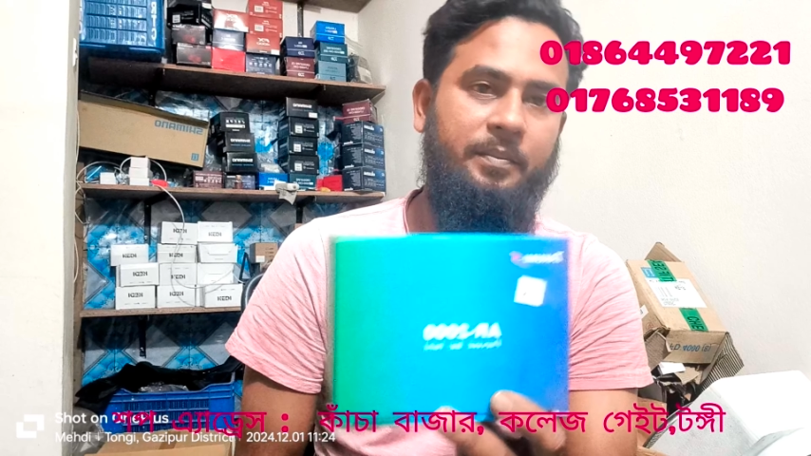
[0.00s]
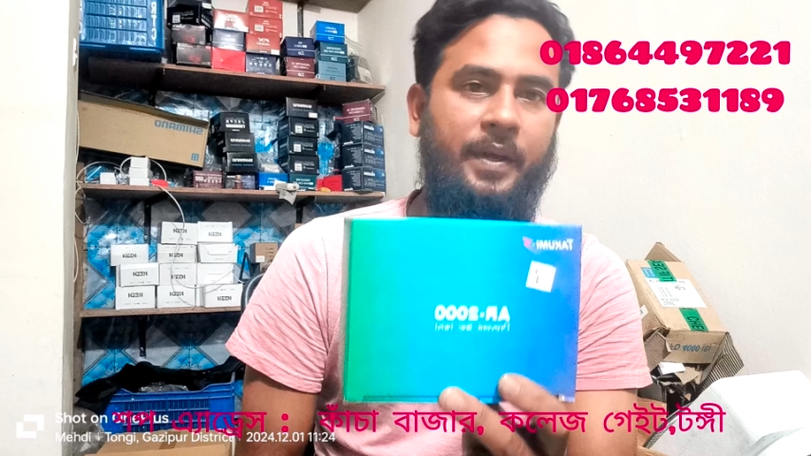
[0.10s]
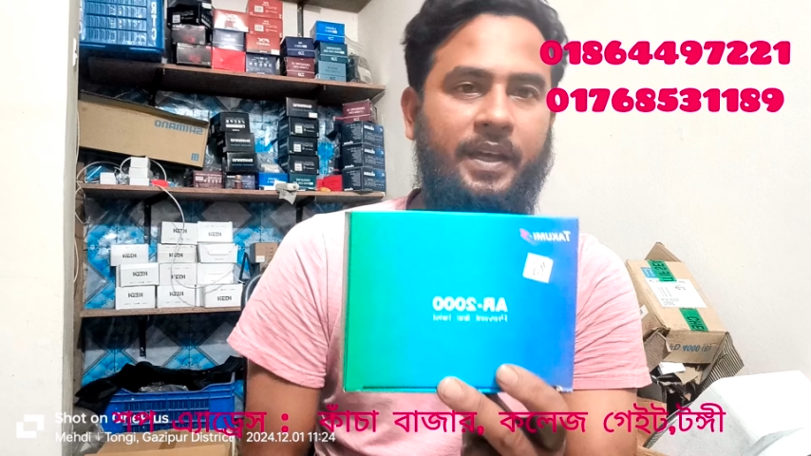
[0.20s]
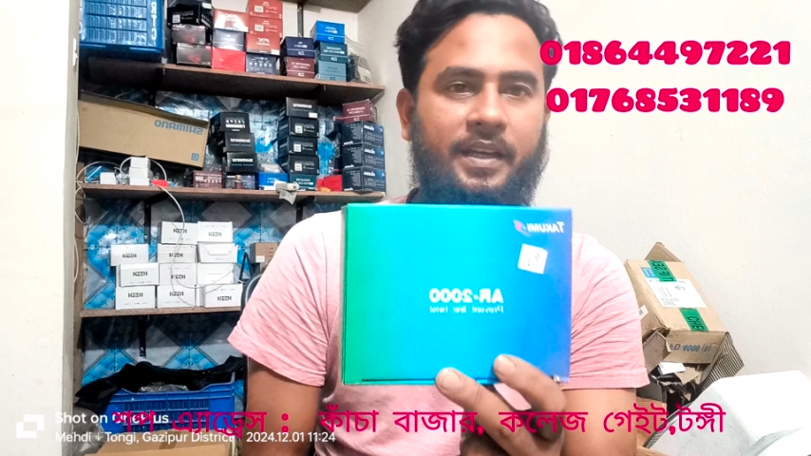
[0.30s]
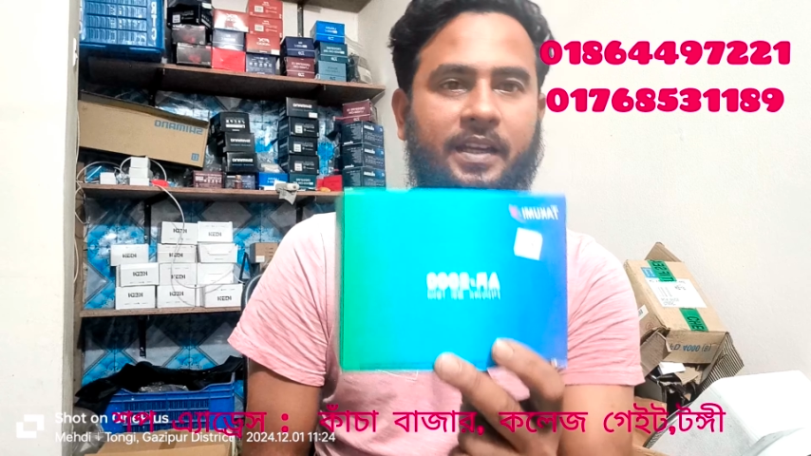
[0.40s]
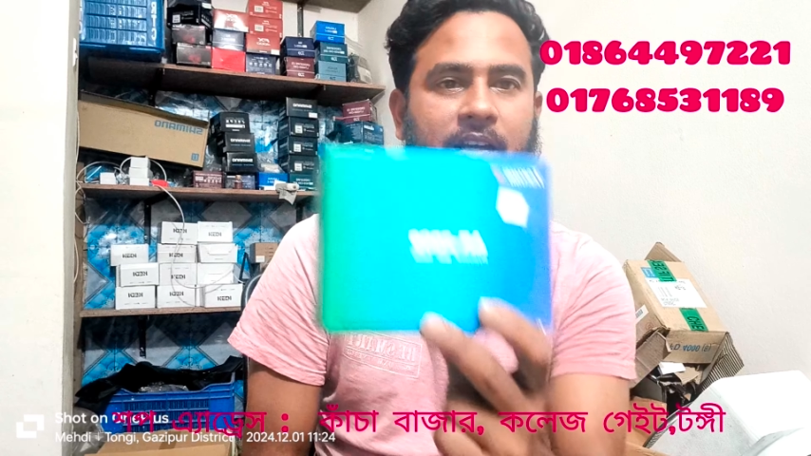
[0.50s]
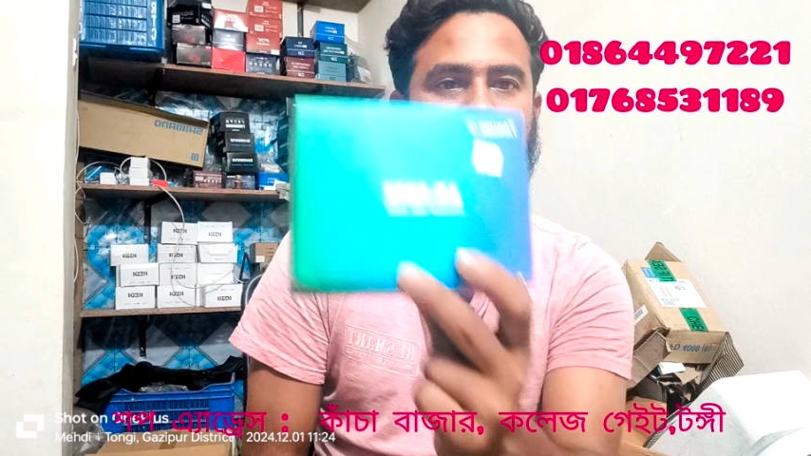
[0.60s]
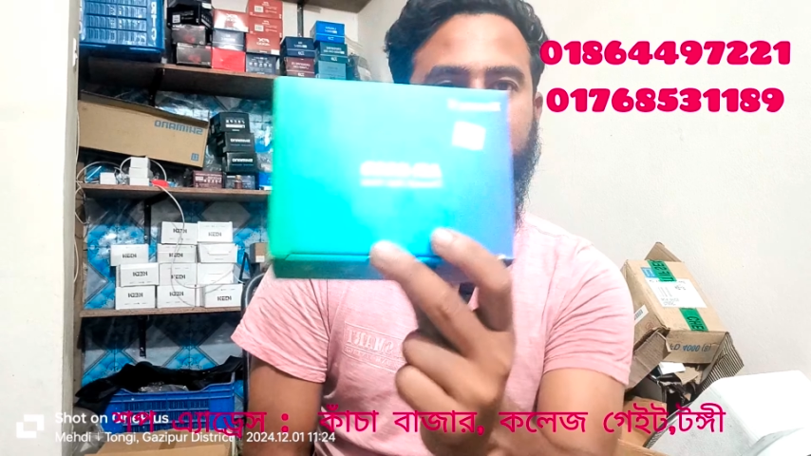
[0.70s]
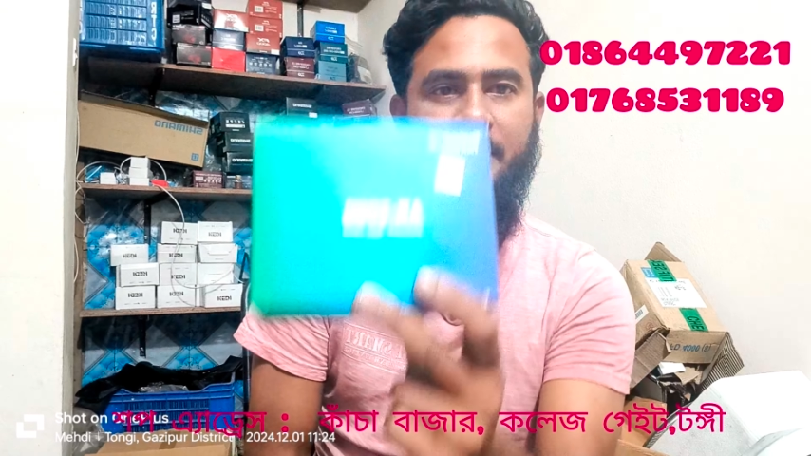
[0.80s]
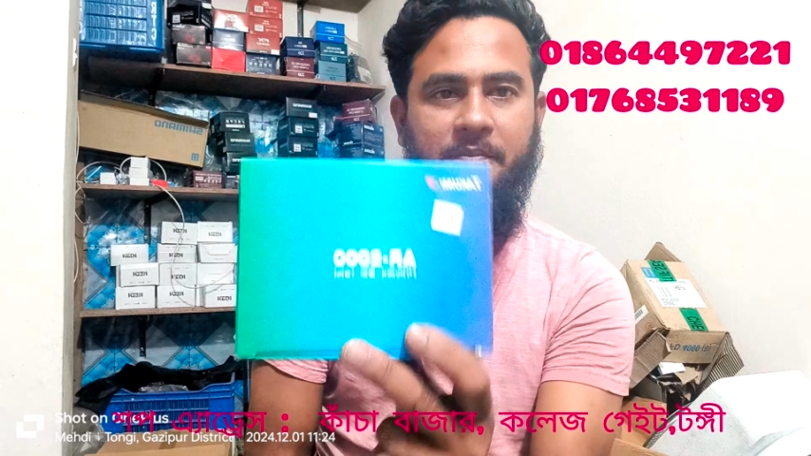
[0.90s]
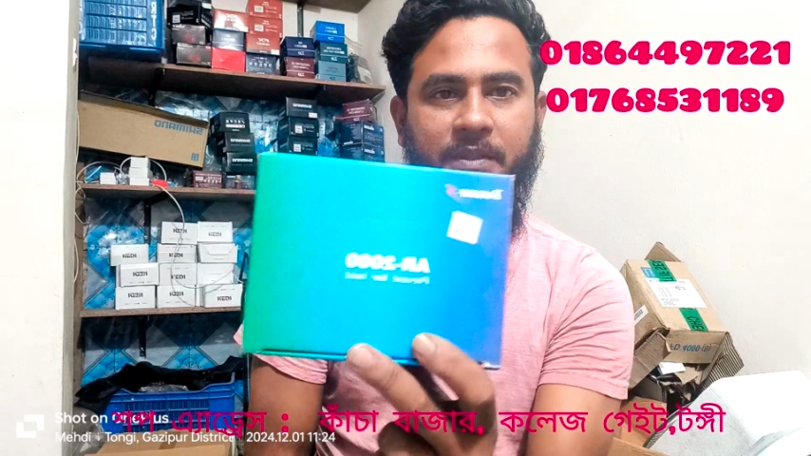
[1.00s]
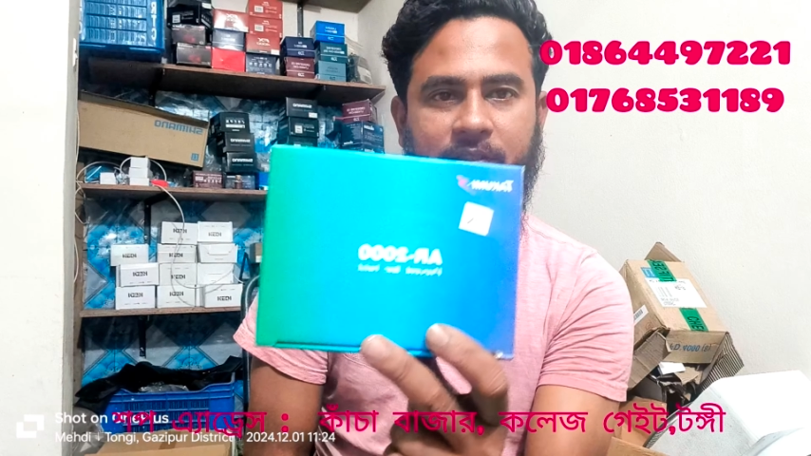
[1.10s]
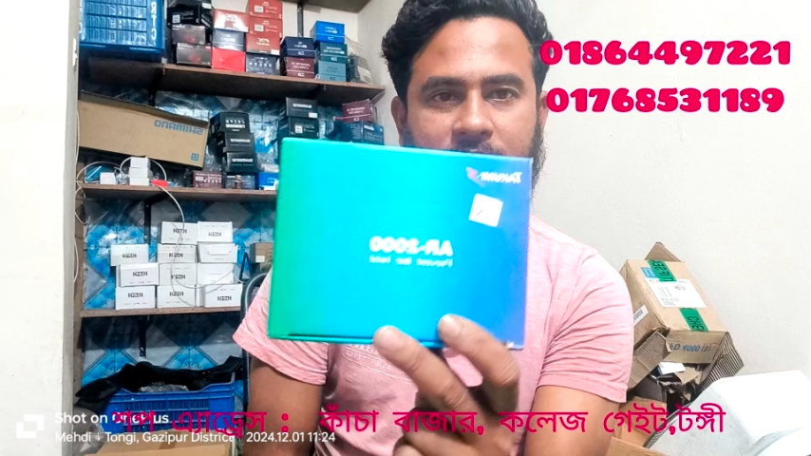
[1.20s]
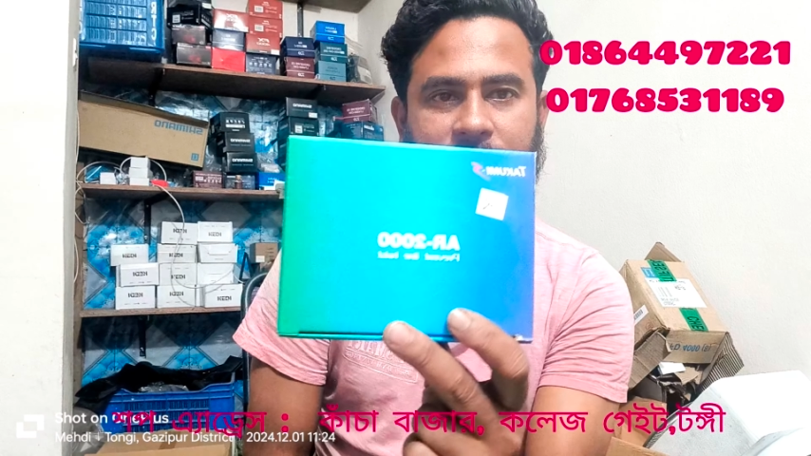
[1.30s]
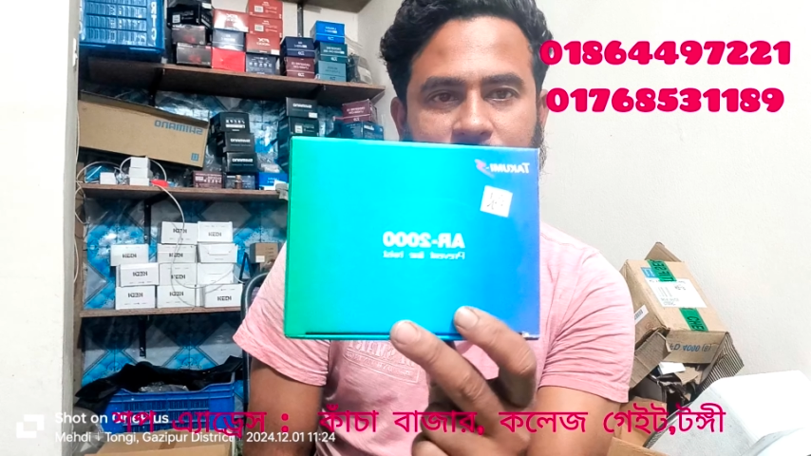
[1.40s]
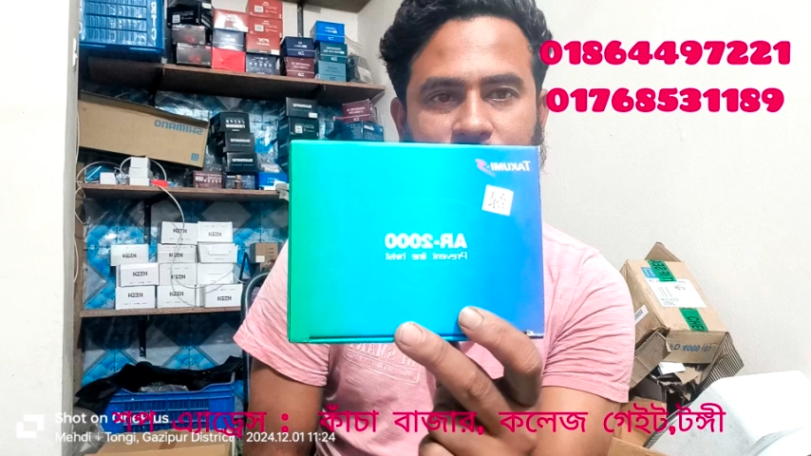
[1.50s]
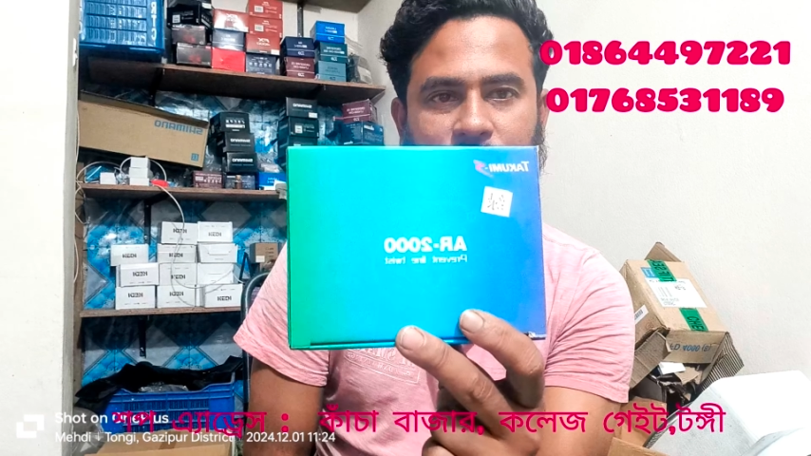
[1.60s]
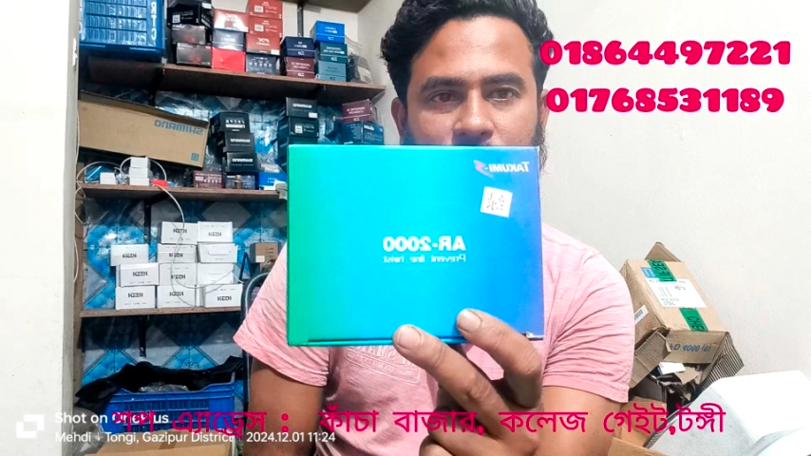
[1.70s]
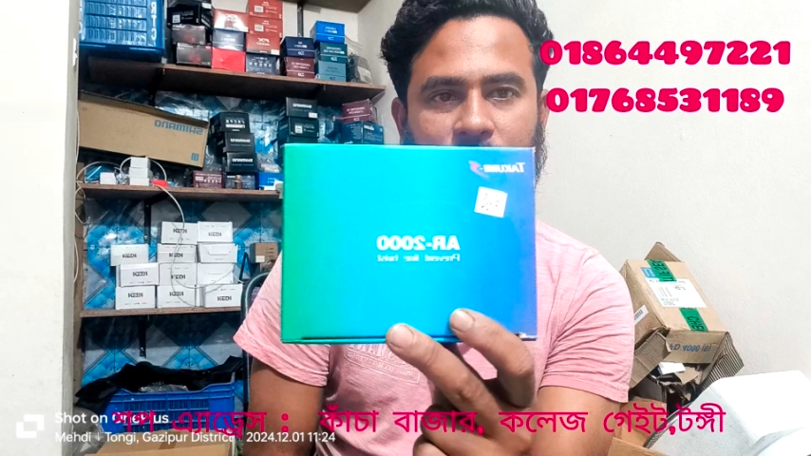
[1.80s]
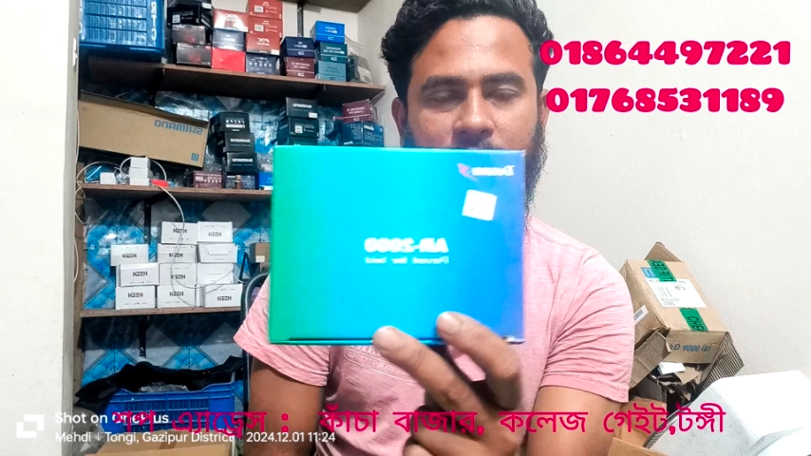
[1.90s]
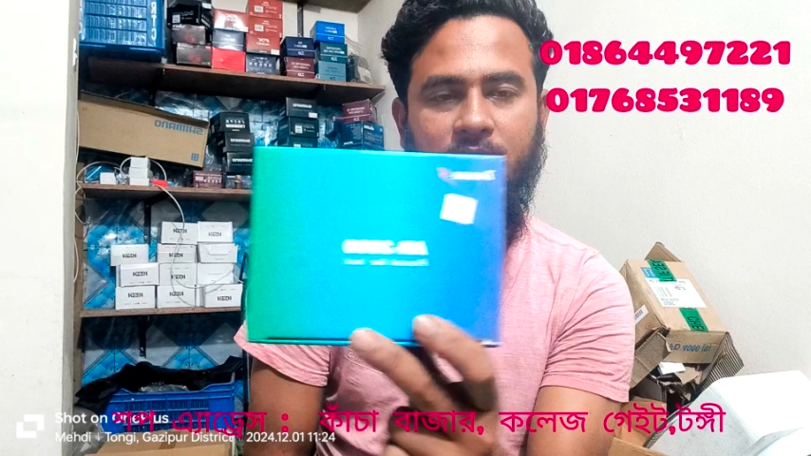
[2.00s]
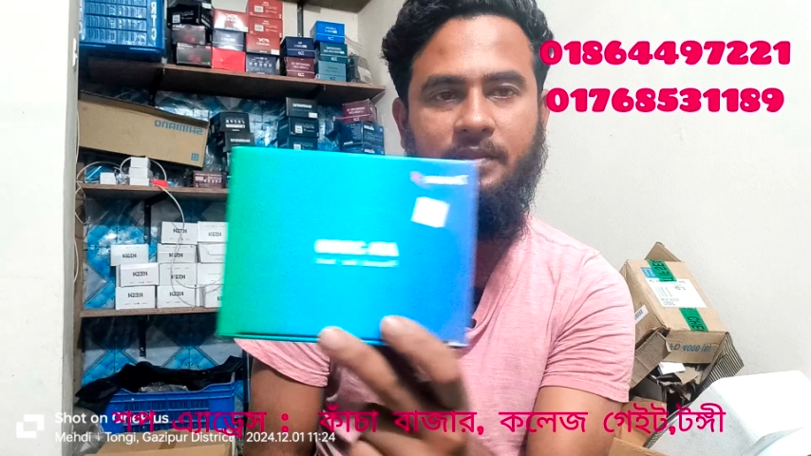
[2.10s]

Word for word: প্যাকেটের কালারটা বেশ সুন্দর